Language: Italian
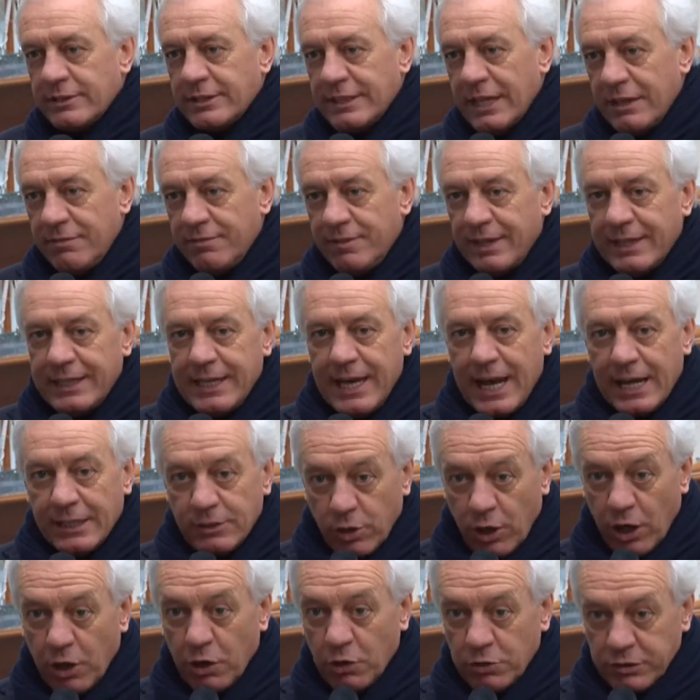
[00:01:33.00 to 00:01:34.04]
che sta
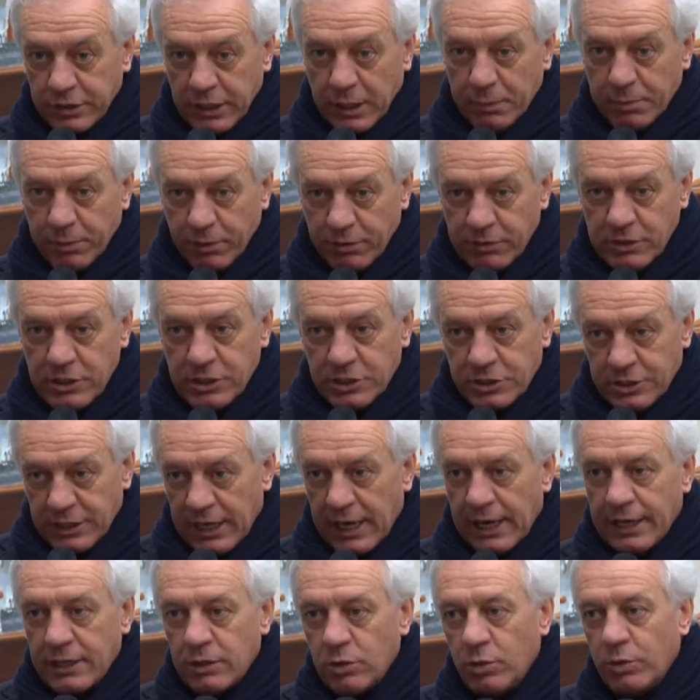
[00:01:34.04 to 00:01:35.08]
invecchiando, la nostra provincia, e
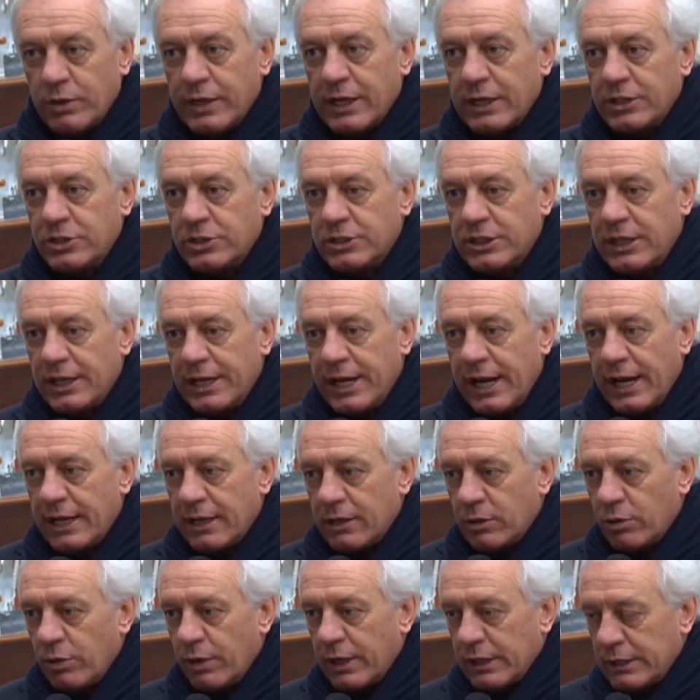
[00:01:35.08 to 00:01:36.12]
la Liguria in generale
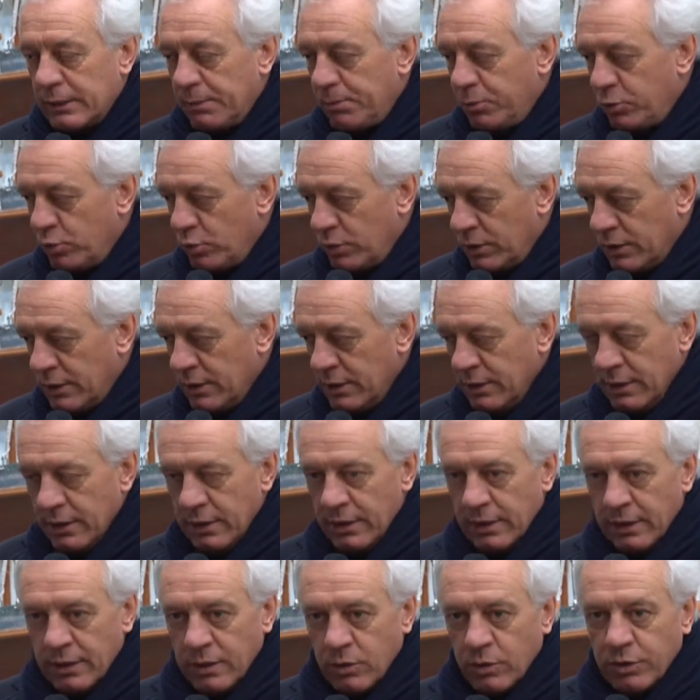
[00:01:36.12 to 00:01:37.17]
ancora di più.
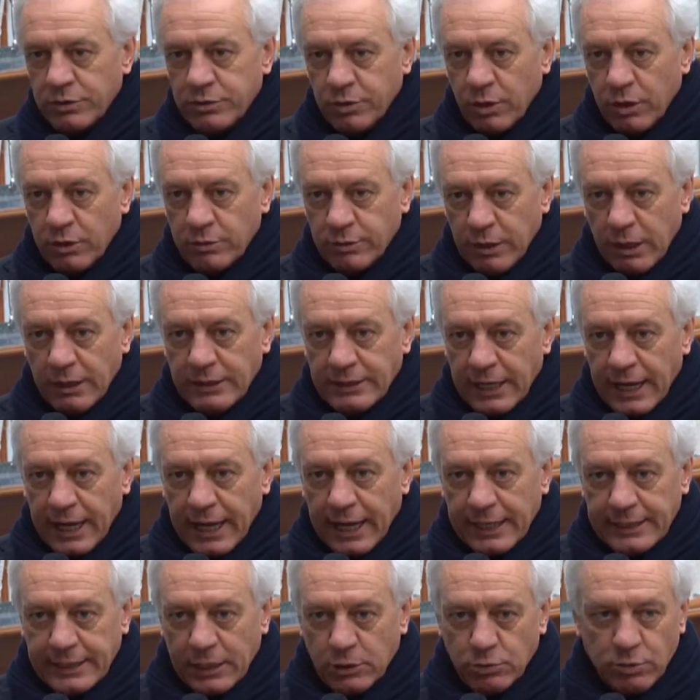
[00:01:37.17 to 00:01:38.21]
Questo è naturalmente
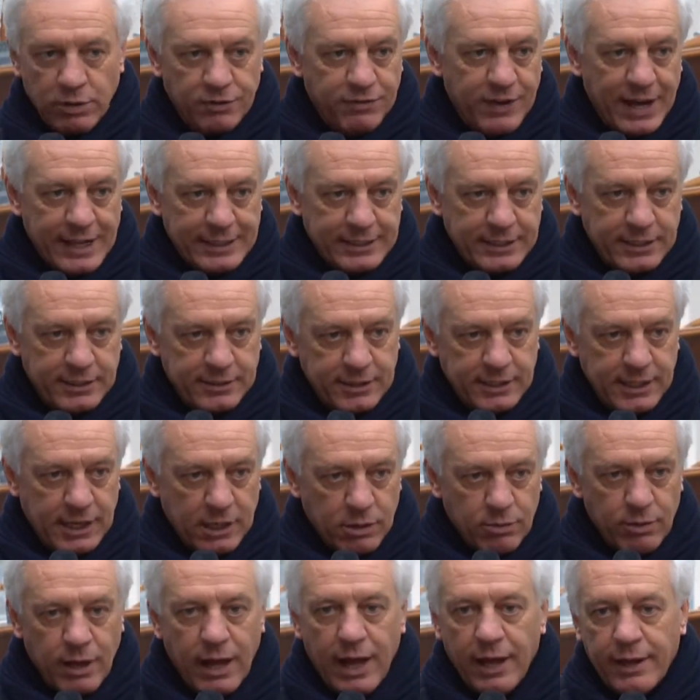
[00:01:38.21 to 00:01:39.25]
legato a due fatti, sì che
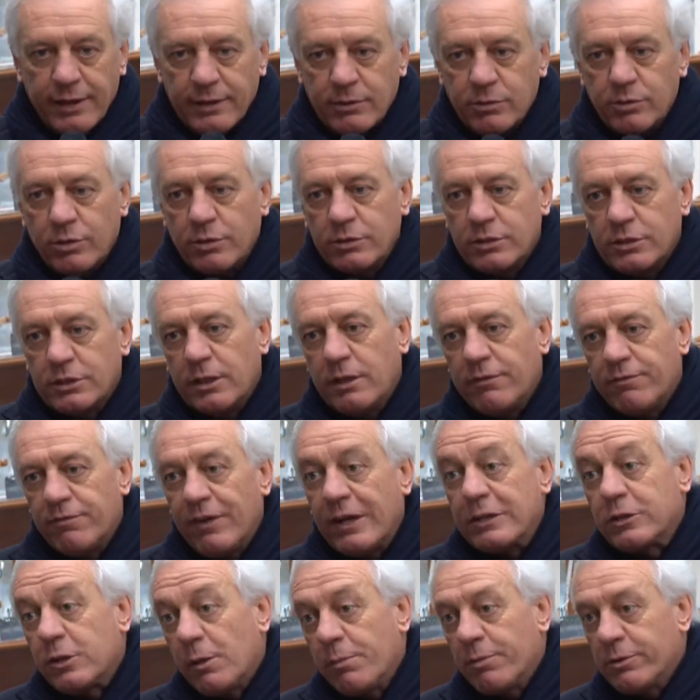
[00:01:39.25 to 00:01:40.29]
qua uno dice il
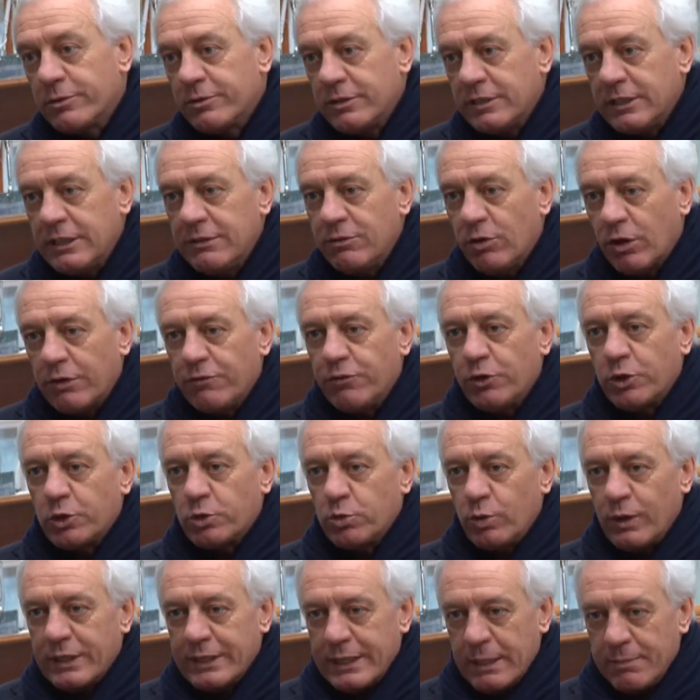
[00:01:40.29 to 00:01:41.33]
fatto positivo che
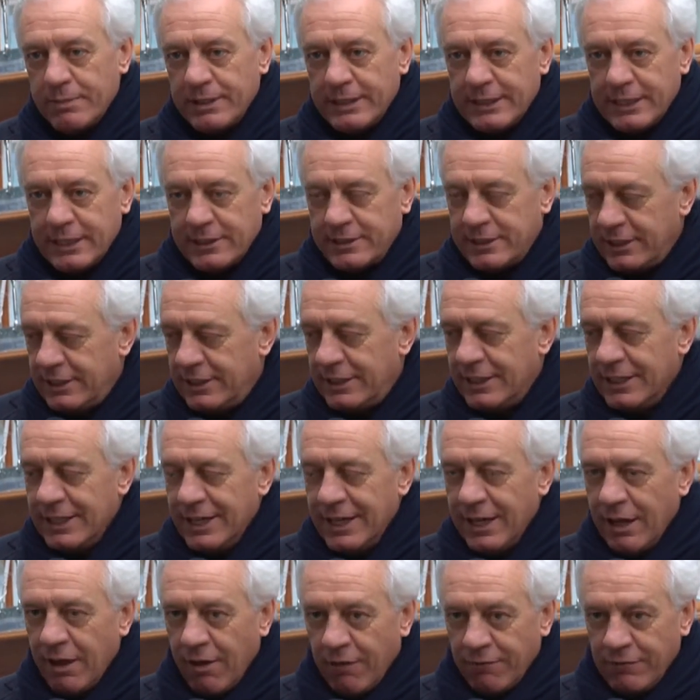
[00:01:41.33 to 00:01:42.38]
fortunatamente si
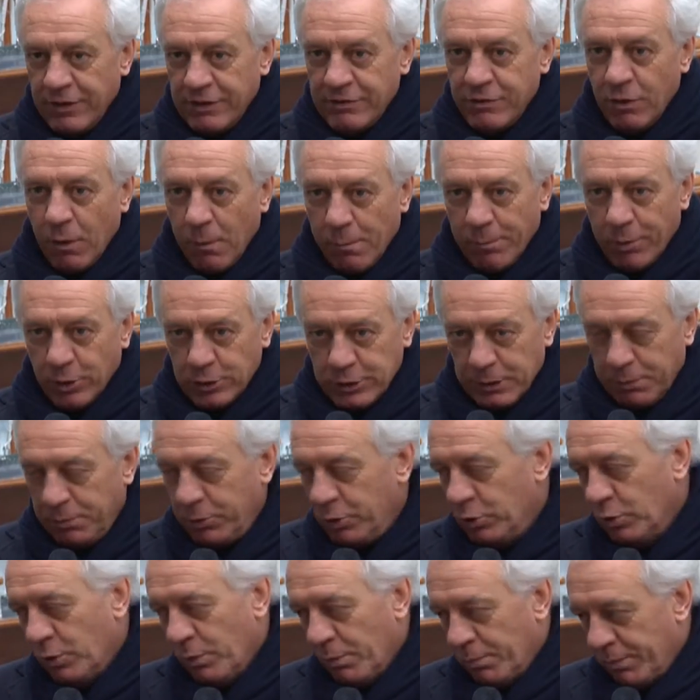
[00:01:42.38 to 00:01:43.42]
vive un po' di
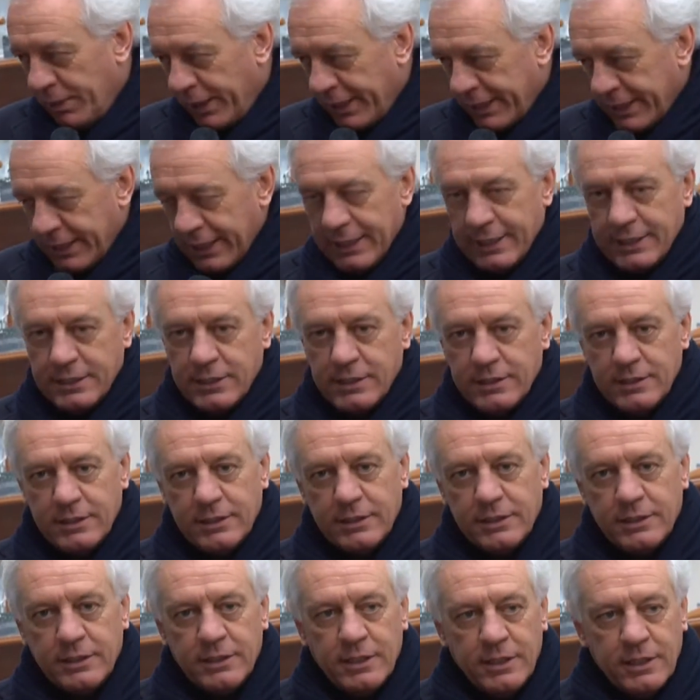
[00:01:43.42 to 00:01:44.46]
più perché
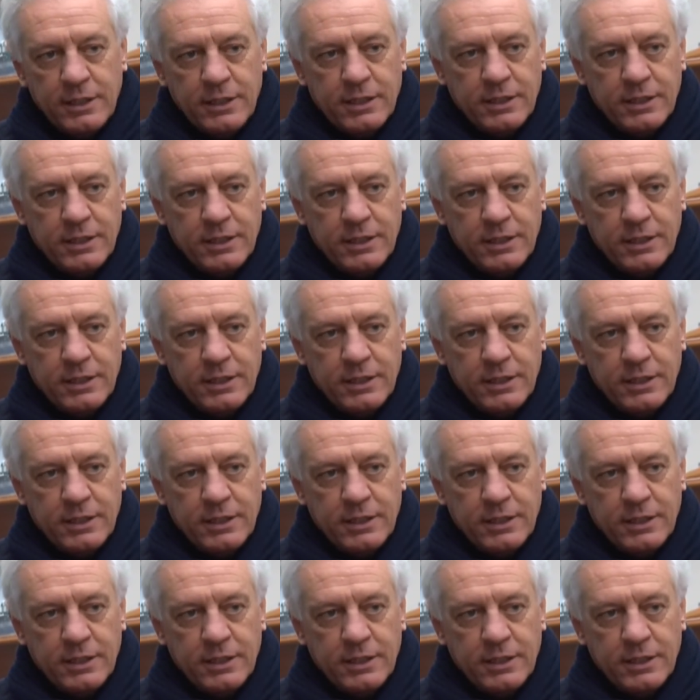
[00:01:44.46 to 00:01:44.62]
eh,